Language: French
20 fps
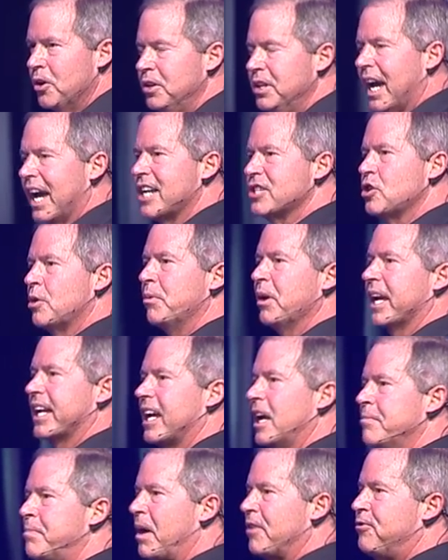Une raison pour
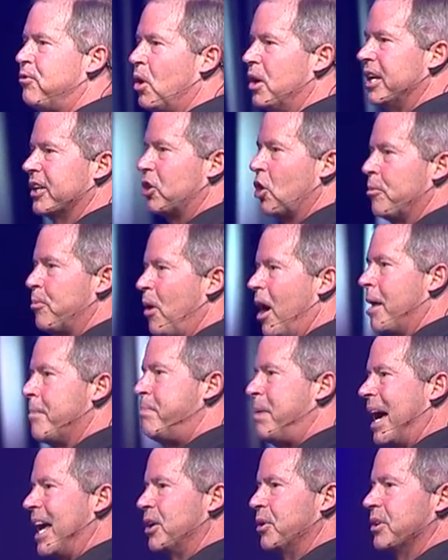laquelle parfois on est un peu en
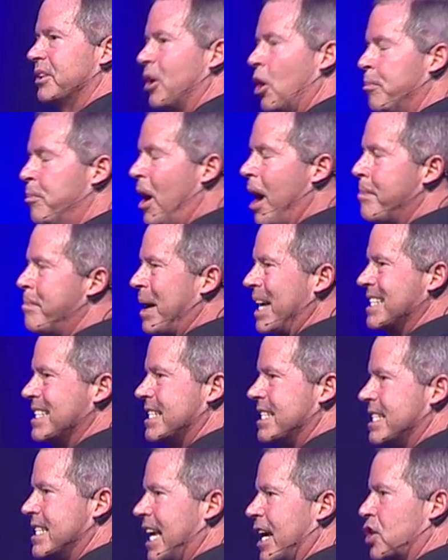panne, on est un peu en panne
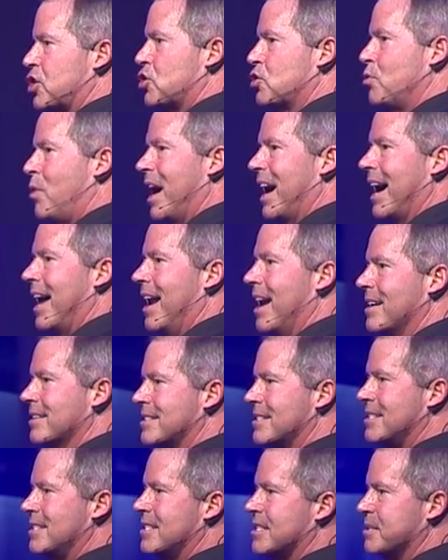sèche ou en
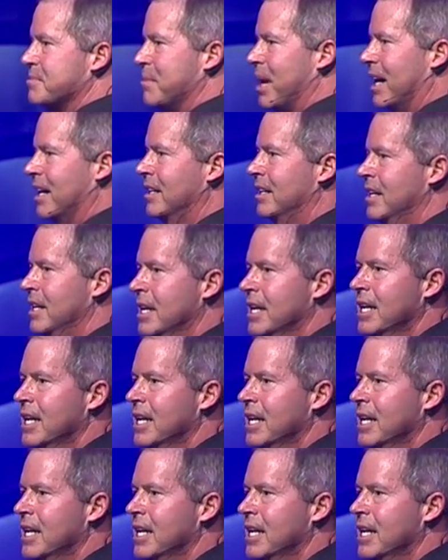ralentissement